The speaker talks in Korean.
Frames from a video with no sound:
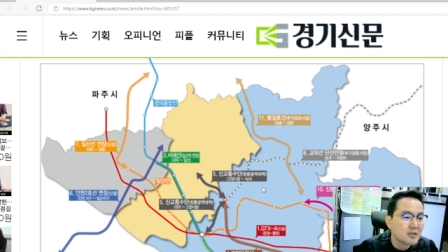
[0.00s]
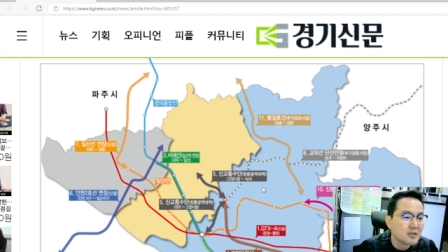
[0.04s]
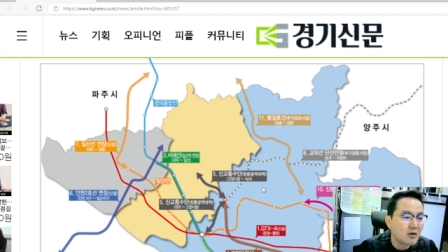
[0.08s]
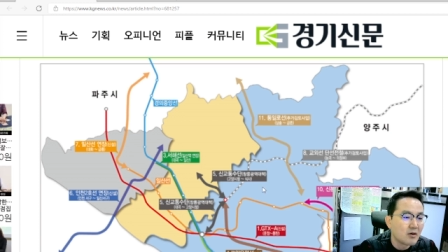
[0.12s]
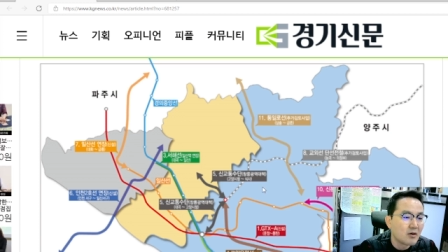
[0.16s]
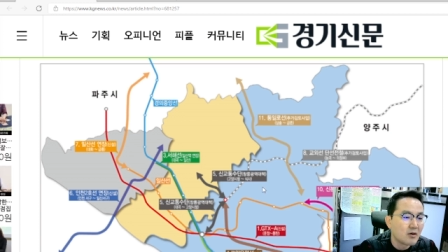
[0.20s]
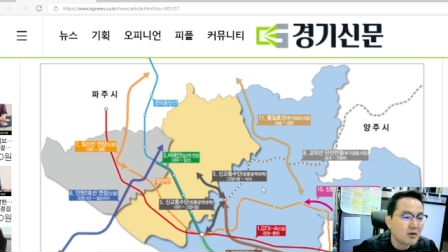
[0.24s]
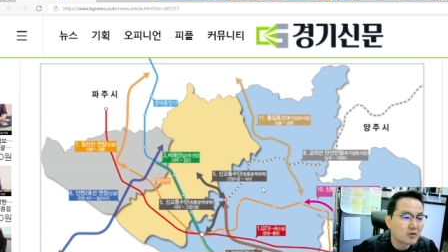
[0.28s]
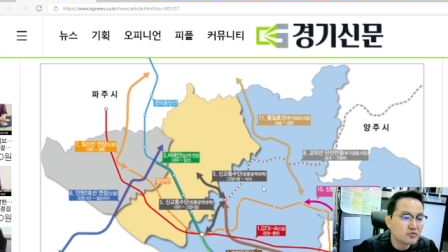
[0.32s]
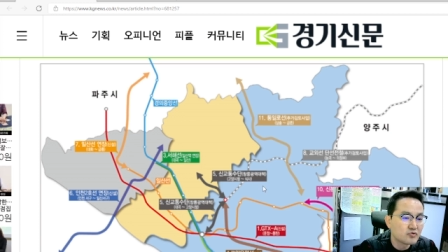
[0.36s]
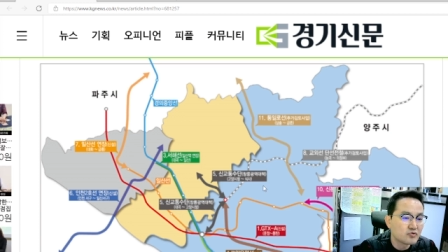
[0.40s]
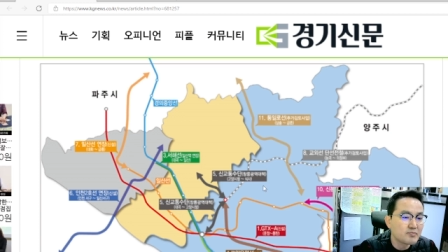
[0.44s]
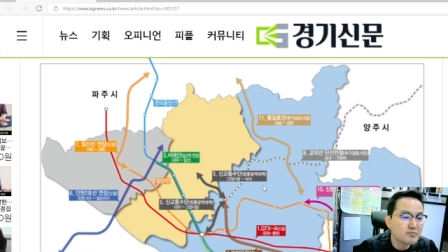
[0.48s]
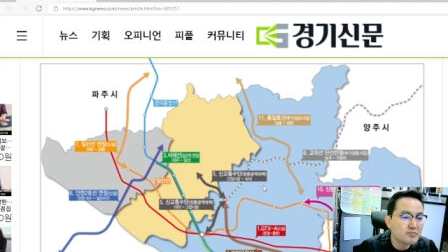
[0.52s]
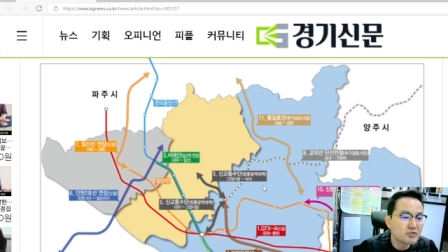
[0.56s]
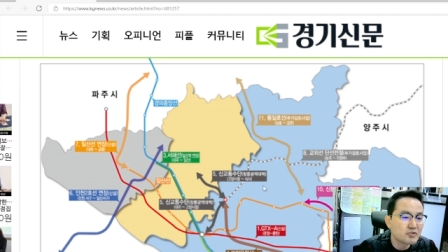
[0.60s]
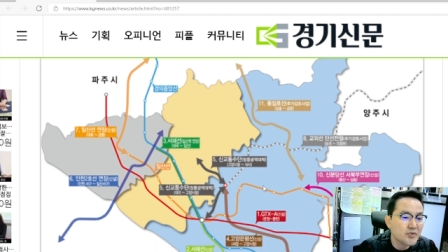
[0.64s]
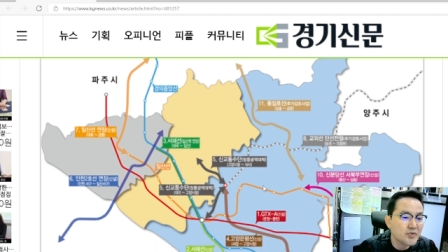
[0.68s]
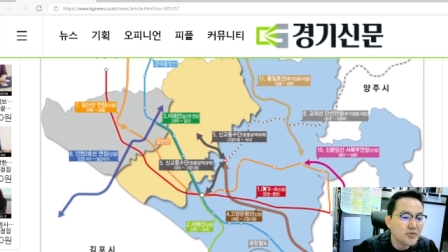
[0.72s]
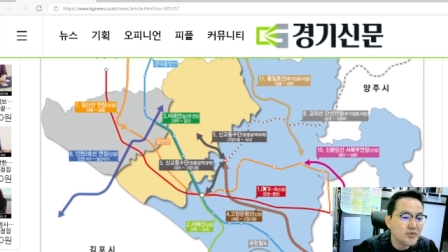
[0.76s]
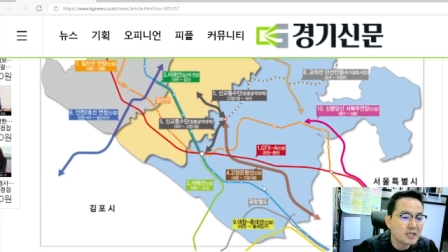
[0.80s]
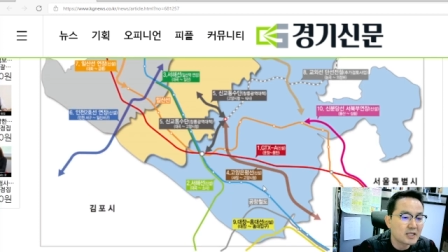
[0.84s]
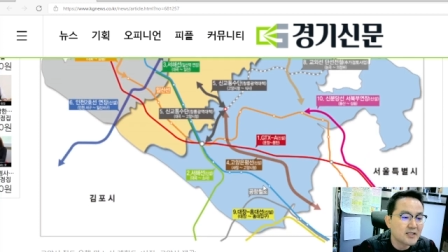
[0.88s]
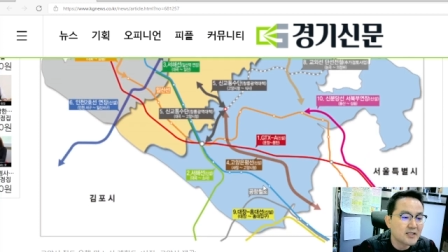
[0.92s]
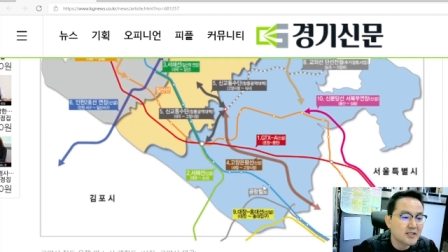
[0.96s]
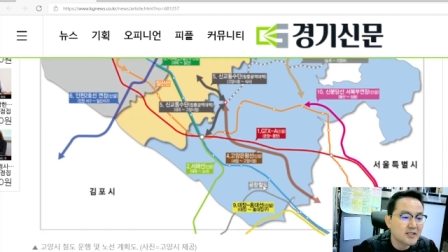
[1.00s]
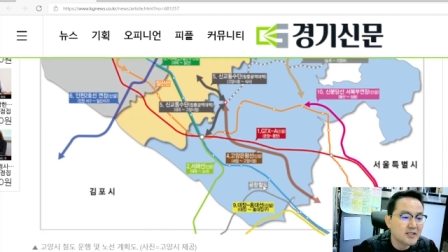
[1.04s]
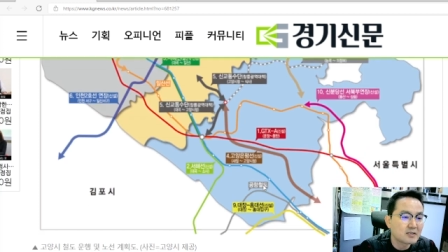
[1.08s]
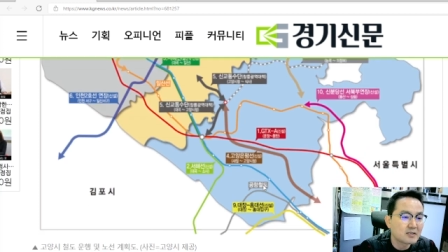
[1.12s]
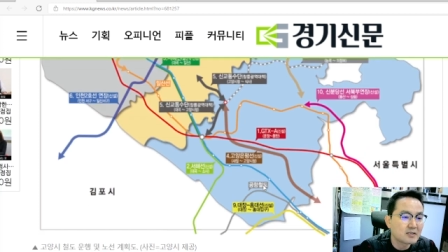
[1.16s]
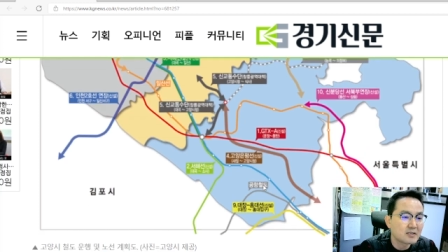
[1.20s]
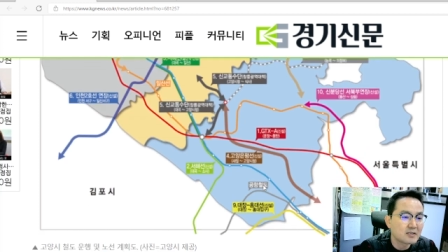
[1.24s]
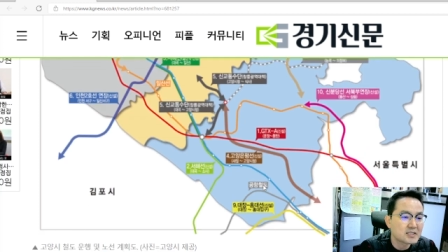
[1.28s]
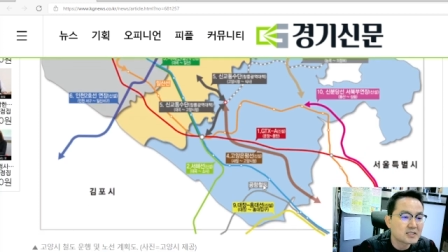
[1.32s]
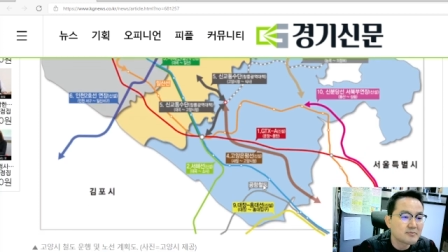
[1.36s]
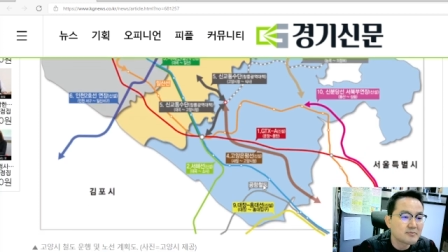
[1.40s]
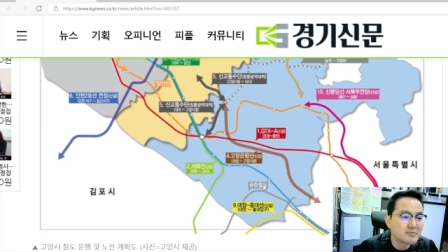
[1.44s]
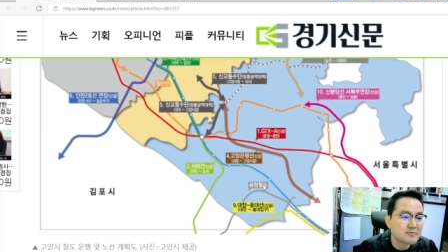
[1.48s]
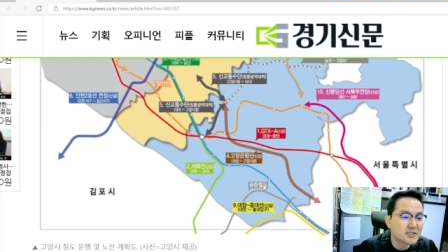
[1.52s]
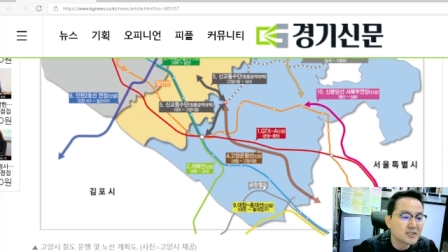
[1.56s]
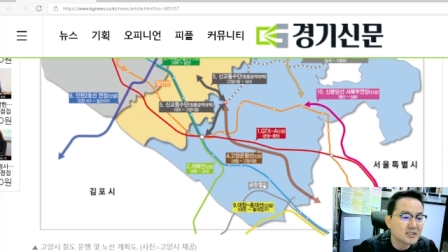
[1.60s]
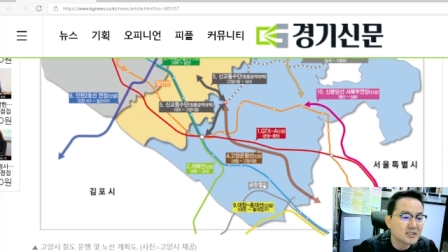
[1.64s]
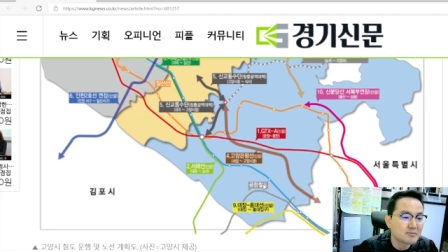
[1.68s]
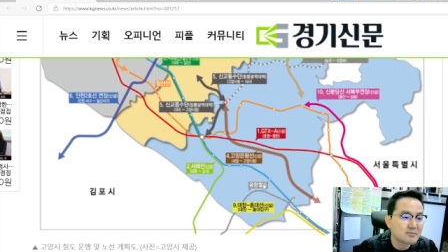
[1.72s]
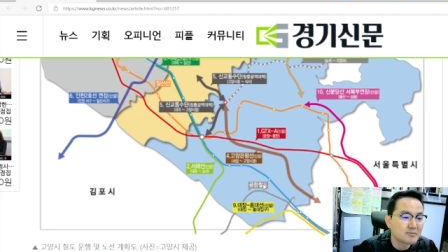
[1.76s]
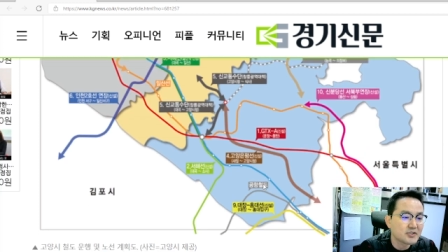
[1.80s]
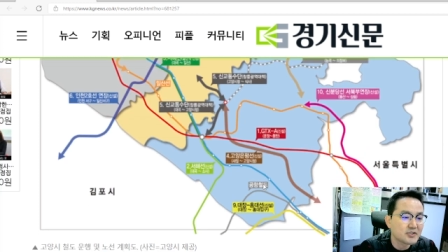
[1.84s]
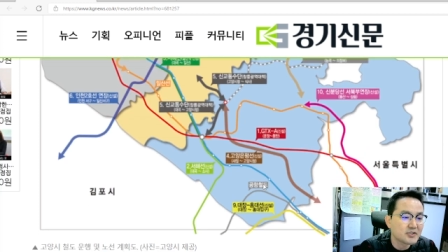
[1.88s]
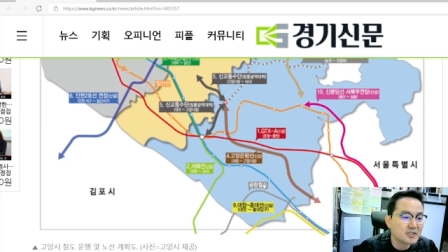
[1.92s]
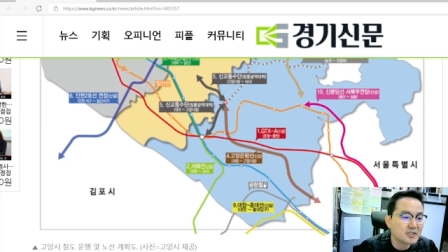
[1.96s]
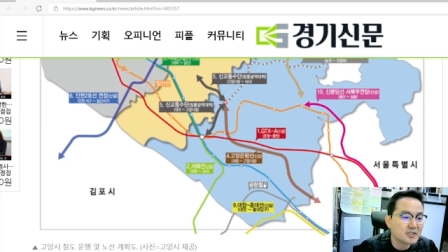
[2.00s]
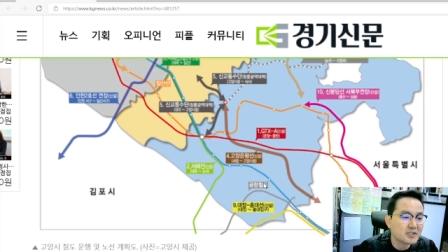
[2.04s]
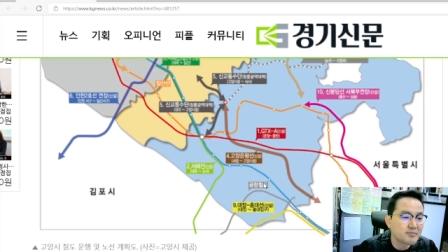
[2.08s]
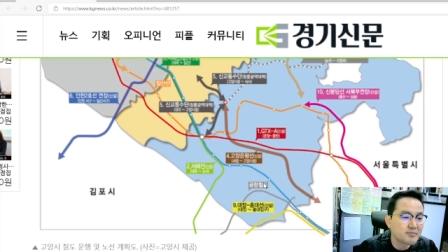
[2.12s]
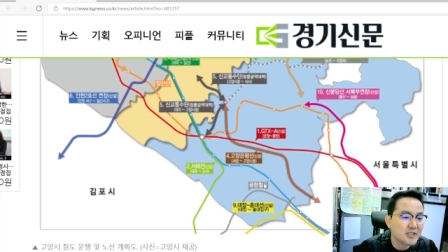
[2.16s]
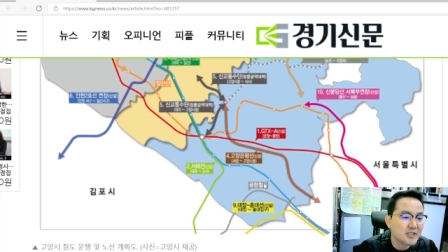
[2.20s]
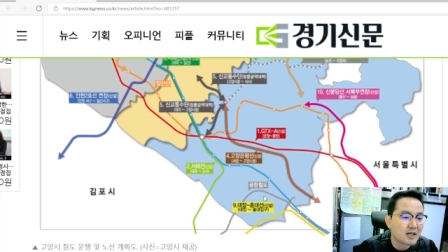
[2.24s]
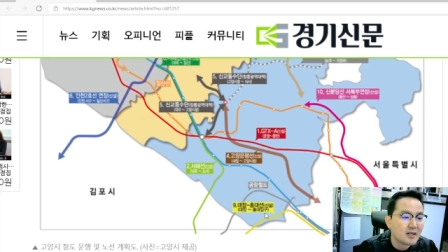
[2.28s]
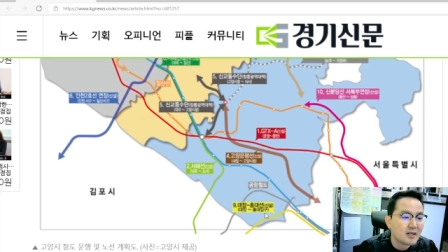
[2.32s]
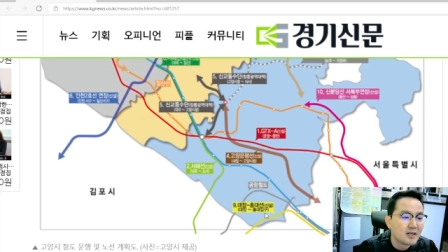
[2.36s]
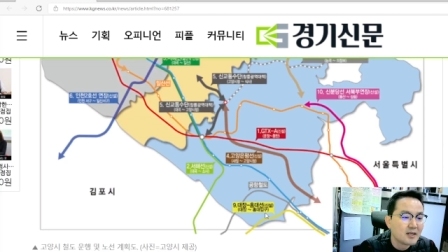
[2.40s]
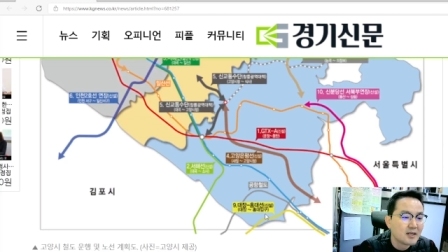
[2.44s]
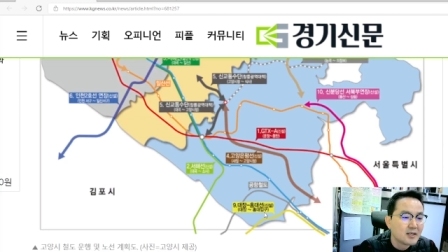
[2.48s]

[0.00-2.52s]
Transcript: 어, 준비 중에 있다는 말씀을 다시 한번 드립니다.